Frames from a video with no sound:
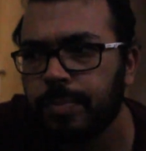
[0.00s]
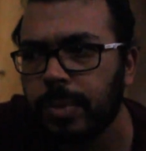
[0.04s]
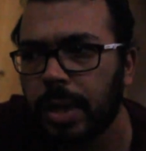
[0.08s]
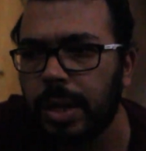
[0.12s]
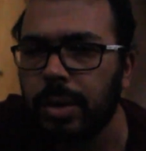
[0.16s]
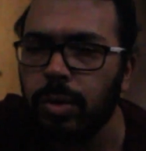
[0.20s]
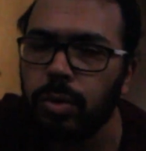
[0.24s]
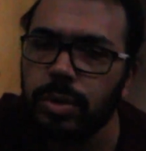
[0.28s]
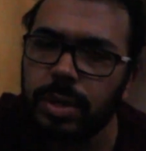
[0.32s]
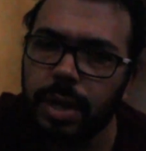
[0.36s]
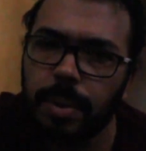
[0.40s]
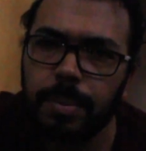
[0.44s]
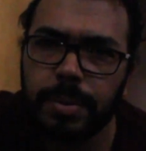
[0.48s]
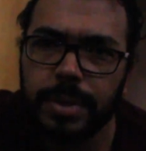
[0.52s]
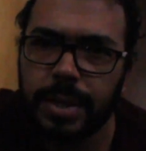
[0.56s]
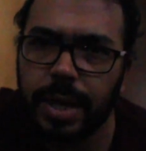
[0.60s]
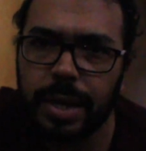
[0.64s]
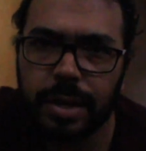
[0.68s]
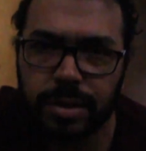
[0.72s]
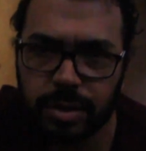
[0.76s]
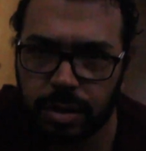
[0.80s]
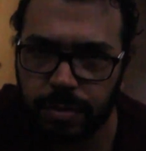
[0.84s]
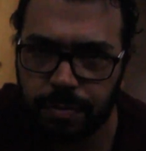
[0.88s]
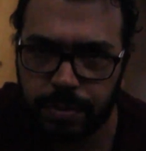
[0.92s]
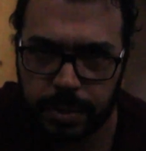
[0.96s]
انا كنت عامل ده
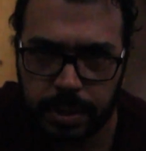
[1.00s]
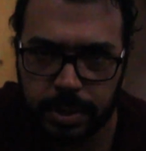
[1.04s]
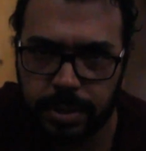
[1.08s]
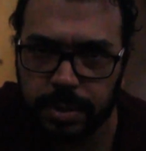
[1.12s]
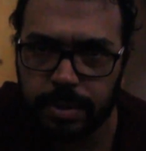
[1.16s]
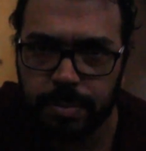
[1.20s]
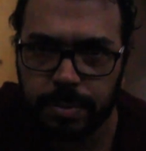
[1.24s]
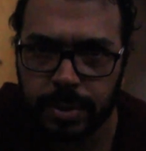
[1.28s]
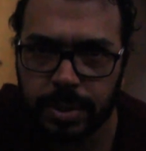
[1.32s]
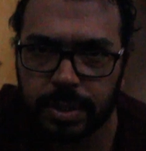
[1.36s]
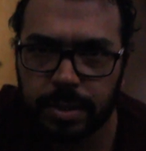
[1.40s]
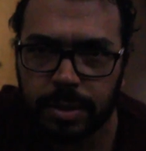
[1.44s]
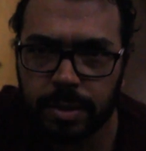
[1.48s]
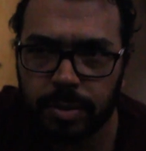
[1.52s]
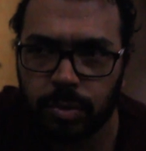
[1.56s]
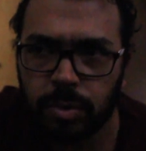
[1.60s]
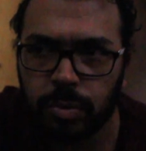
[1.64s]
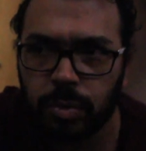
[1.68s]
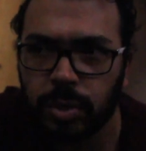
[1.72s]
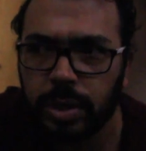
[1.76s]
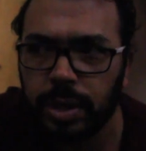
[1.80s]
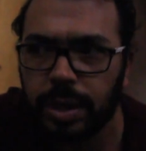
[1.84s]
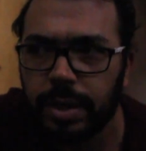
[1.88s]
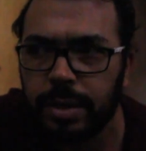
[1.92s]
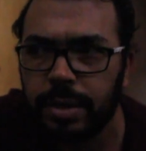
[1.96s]
على صفحتي بس
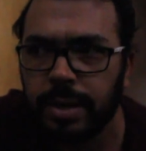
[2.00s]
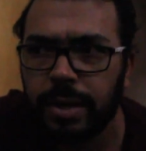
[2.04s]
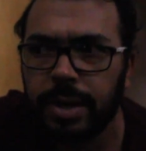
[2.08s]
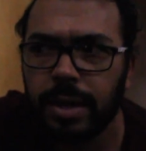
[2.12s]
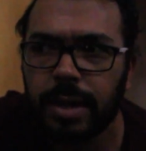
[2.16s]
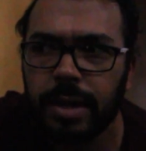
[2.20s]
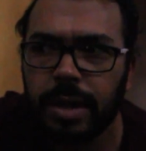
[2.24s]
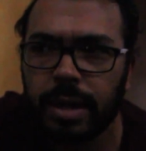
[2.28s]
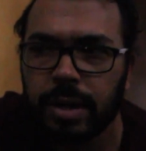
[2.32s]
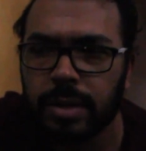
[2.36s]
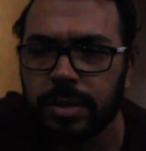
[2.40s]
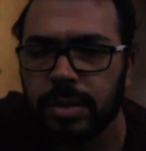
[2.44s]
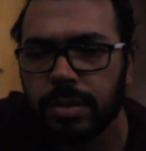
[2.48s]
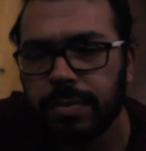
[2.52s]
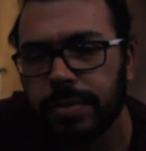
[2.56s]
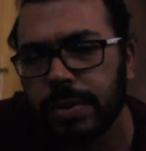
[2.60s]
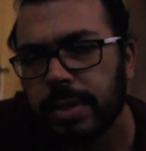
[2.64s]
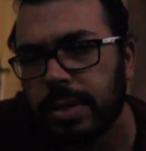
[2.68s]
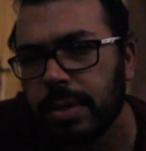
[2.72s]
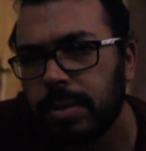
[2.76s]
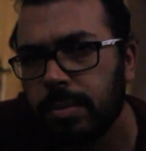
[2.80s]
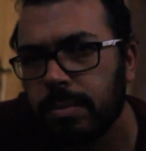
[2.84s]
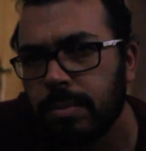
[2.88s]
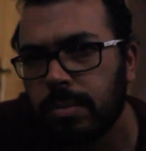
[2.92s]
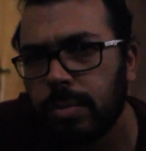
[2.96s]
واضح ان هي على
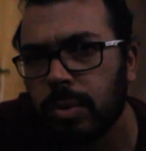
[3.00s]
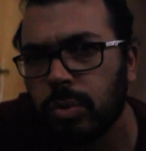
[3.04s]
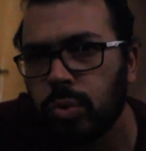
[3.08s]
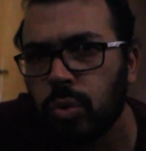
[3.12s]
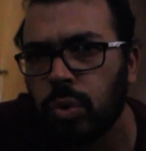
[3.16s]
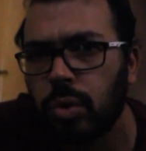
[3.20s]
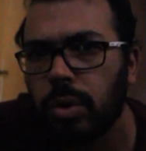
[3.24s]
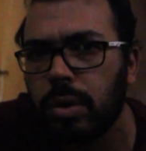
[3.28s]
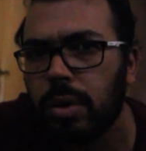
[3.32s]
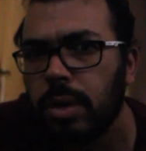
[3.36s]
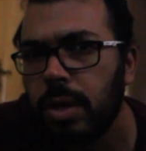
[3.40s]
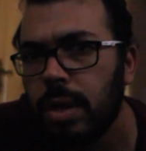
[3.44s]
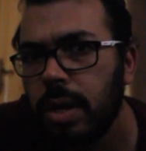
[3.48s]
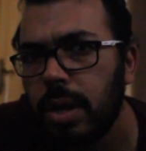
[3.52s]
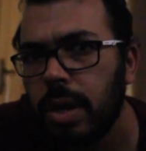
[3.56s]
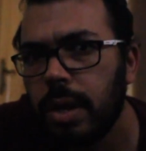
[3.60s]
صفحتي ان الموضوع